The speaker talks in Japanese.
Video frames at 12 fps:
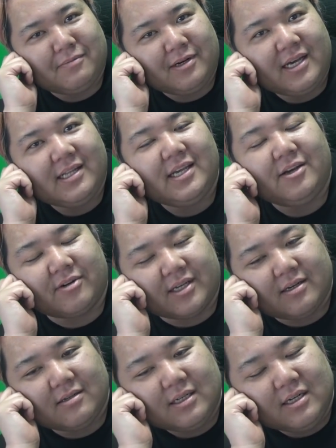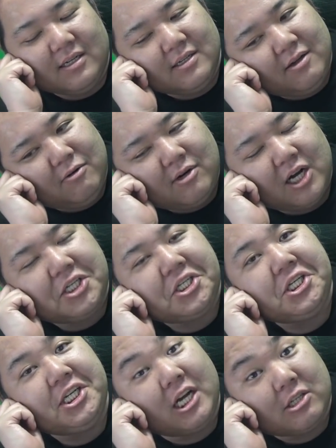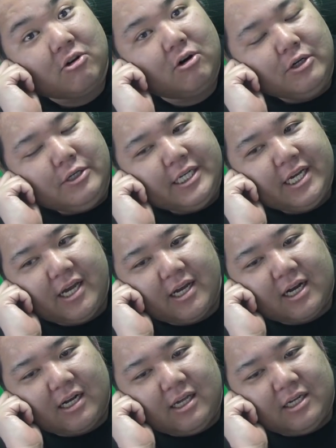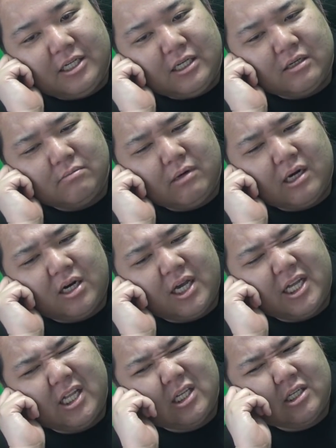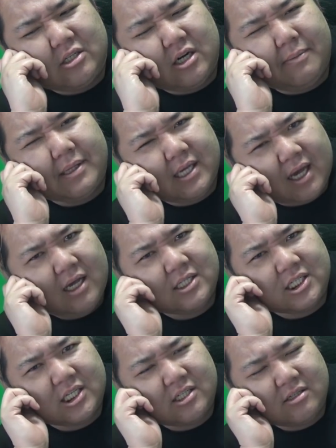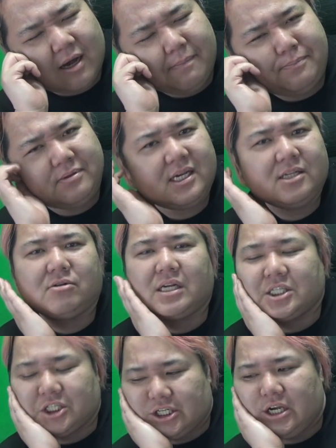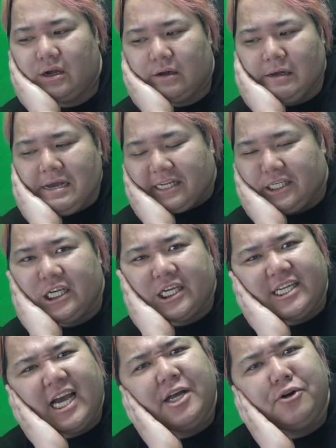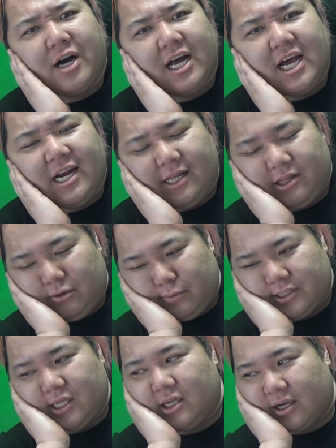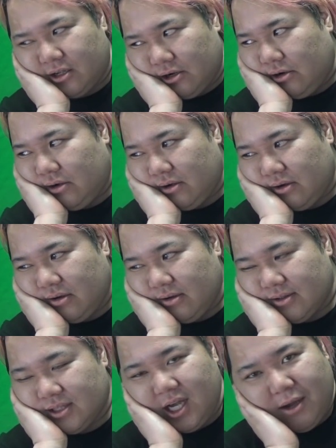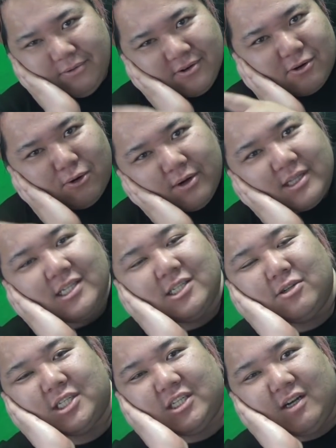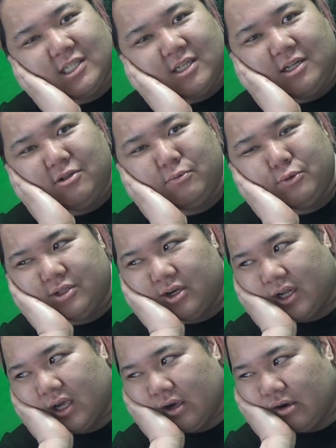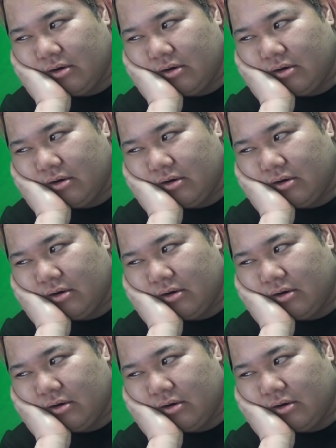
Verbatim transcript: 例年より。おかしいなと、ウイレかなりに、まあ、例年に比べてシーズンアップデートだし、人気ないのかななんて思ってたんだけど、多分こいつの仕業だと思うんだよね。